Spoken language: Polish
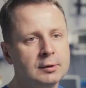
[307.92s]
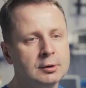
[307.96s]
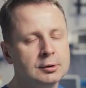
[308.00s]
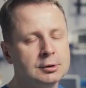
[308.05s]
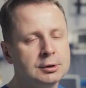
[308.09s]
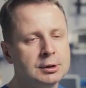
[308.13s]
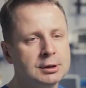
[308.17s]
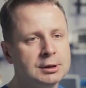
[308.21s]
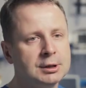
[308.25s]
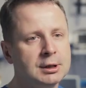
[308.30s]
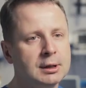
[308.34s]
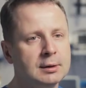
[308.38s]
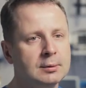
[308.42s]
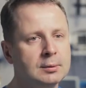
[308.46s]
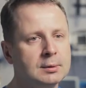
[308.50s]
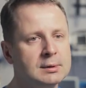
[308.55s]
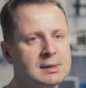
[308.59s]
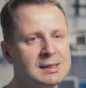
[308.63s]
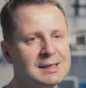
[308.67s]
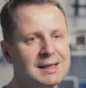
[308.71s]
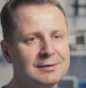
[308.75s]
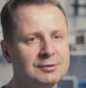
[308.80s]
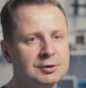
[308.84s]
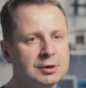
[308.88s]
wiąże się
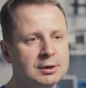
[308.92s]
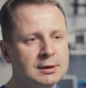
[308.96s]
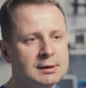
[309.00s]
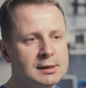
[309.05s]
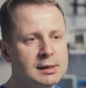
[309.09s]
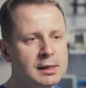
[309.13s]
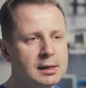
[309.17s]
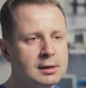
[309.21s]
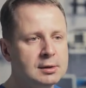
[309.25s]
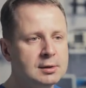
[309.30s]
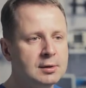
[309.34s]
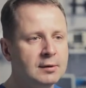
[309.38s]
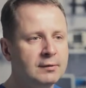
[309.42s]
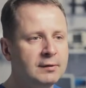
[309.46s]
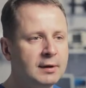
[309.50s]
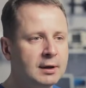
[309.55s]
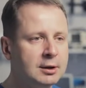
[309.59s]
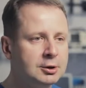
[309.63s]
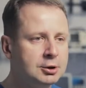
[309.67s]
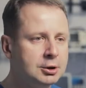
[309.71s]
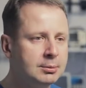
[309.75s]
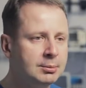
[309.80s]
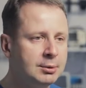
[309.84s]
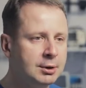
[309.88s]
zawsze z nieco
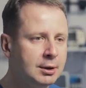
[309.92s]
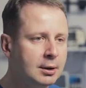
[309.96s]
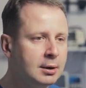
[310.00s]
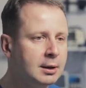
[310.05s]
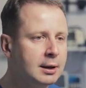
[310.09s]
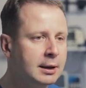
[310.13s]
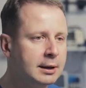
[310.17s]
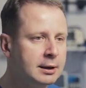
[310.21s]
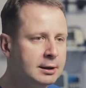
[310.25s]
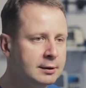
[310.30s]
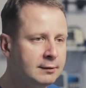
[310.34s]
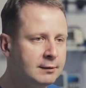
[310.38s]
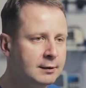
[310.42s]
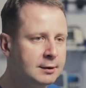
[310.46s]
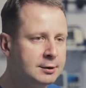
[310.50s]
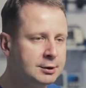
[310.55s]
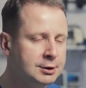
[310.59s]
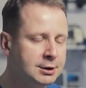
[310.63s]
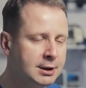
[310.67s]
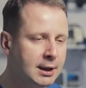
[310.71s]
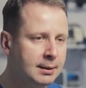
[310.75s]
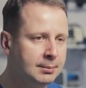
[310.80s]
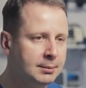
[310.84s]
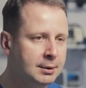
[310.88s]
większymi
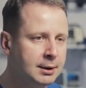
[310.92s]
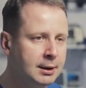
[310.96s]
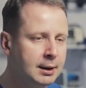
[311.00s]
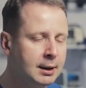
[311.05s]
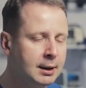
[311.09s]
dolegliwościami.